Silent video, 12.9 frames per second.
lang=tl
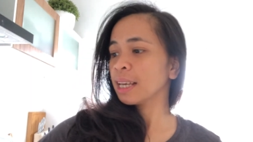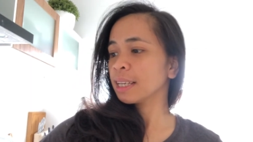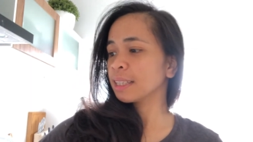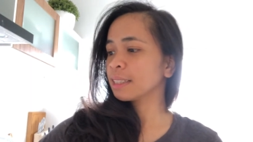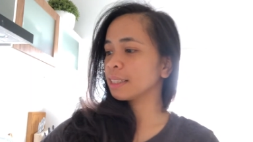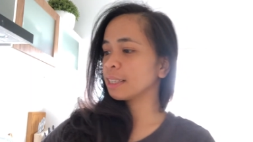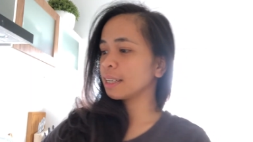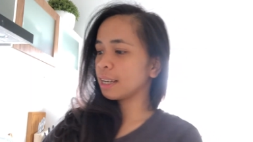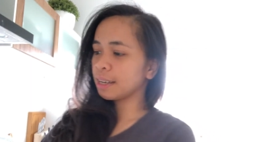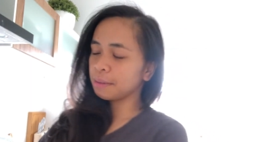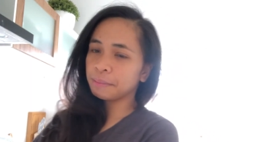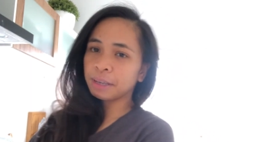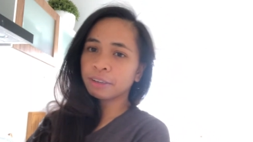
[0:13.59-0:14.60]
Kasi
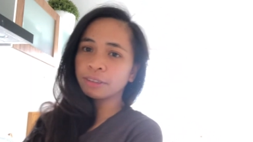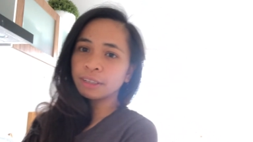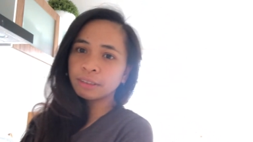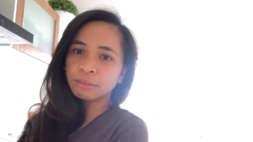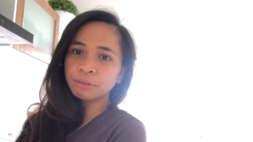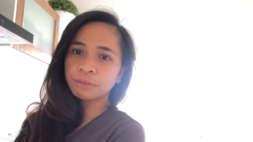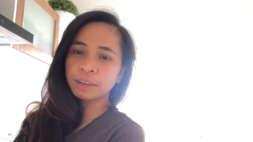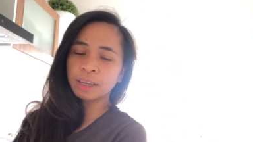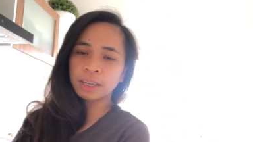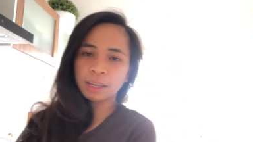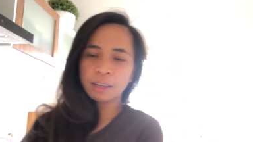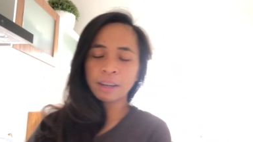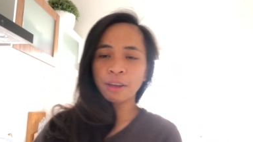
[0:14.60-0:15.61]
nga, mayroon akong
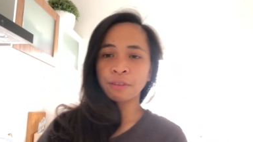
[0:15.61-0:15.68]
friend.